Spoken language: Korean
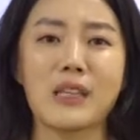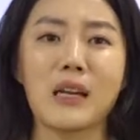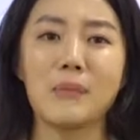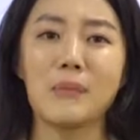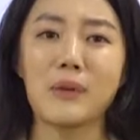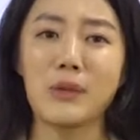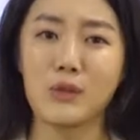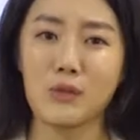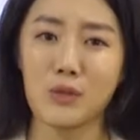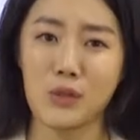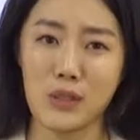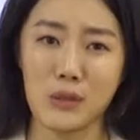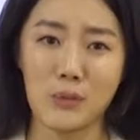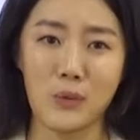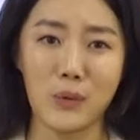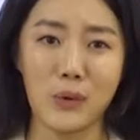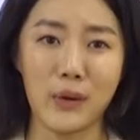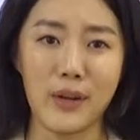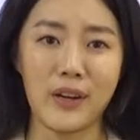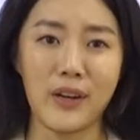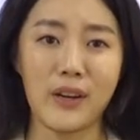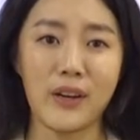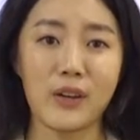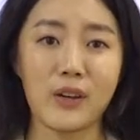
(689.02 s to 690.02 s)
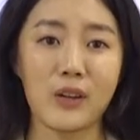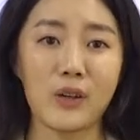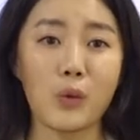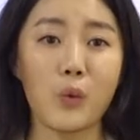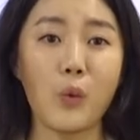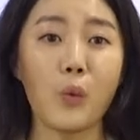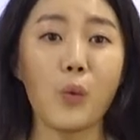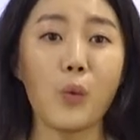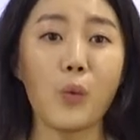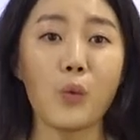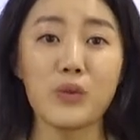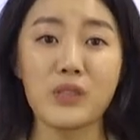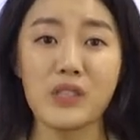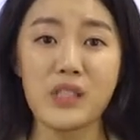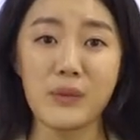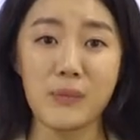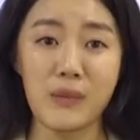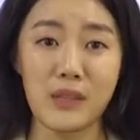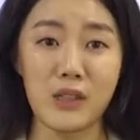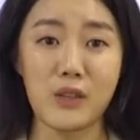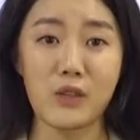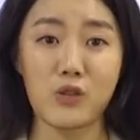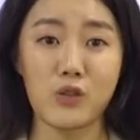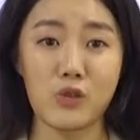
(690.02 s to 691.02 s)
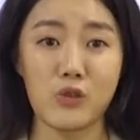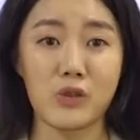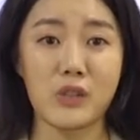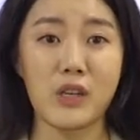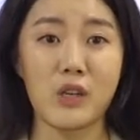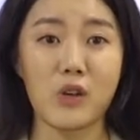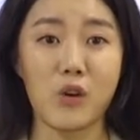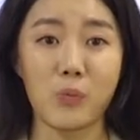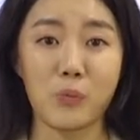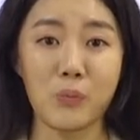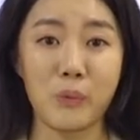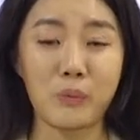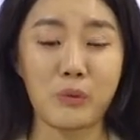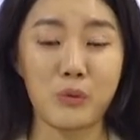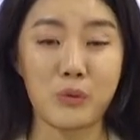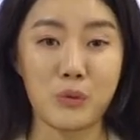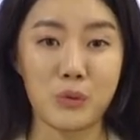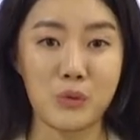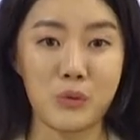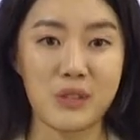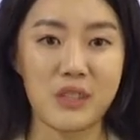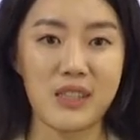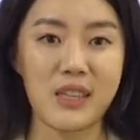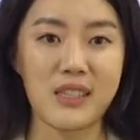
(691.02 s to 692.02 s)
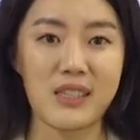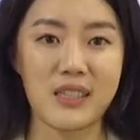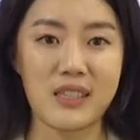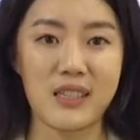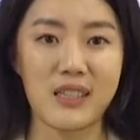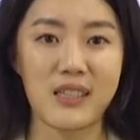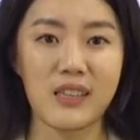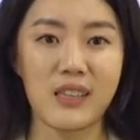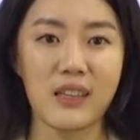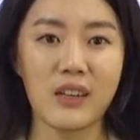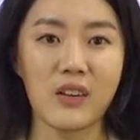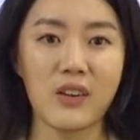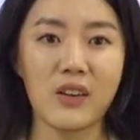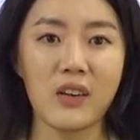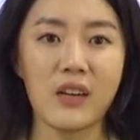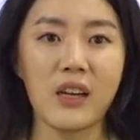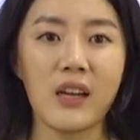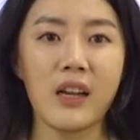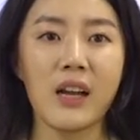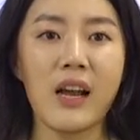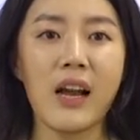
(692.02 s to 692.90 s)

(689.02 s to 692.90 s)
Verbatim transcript: 그리고 365일, 그리고 52년 주기의 역법도 존재했잖아요.